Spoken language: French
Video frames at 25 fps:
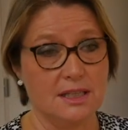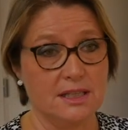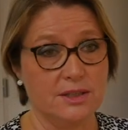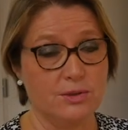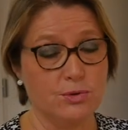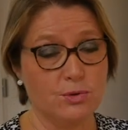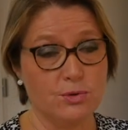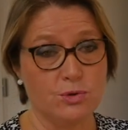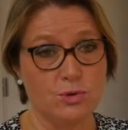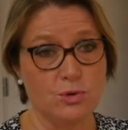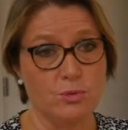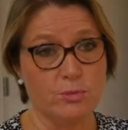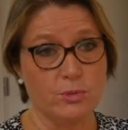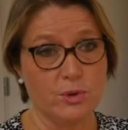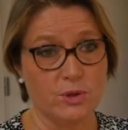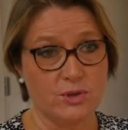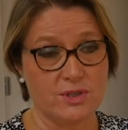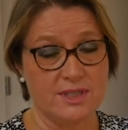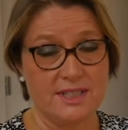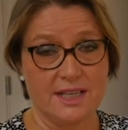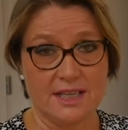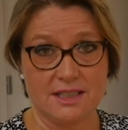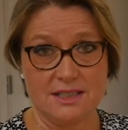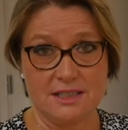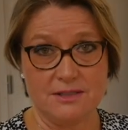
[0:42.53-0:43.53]
les, documents
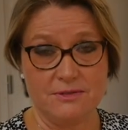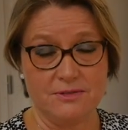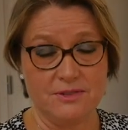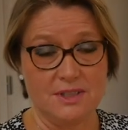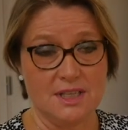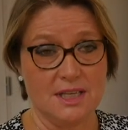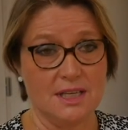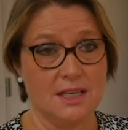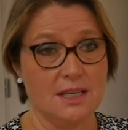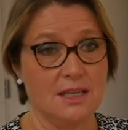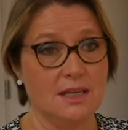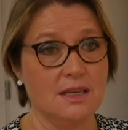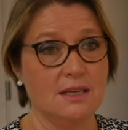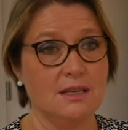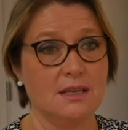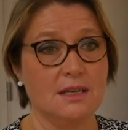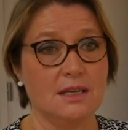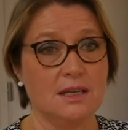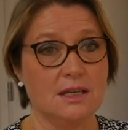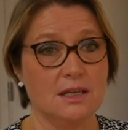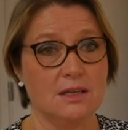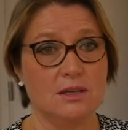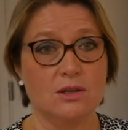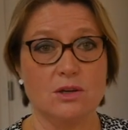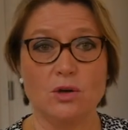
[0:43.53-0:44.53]

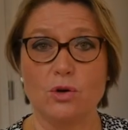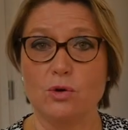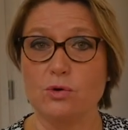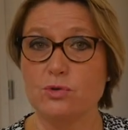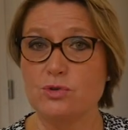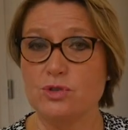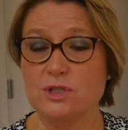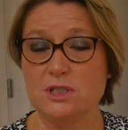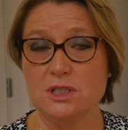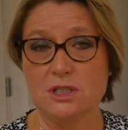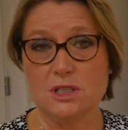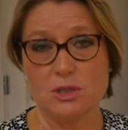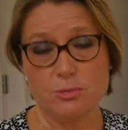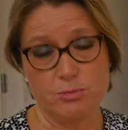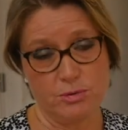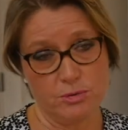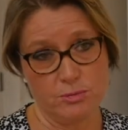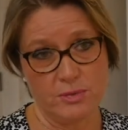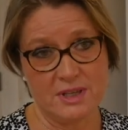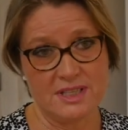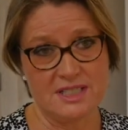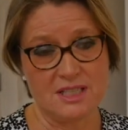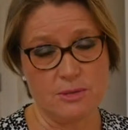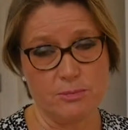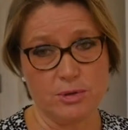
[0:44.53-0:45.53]
certifiés et aussi il peut
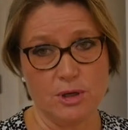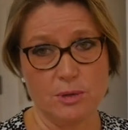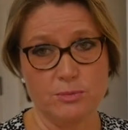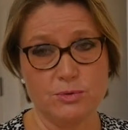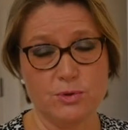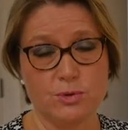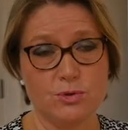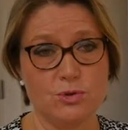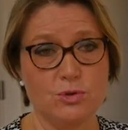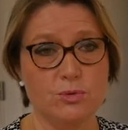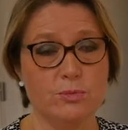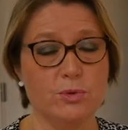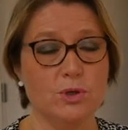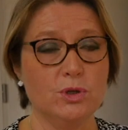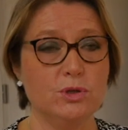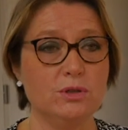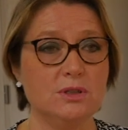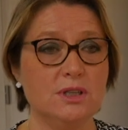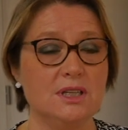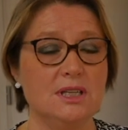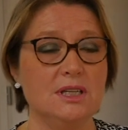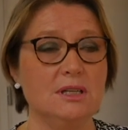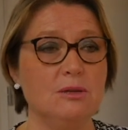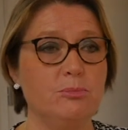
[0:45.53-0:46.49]
mettre ses propres documents.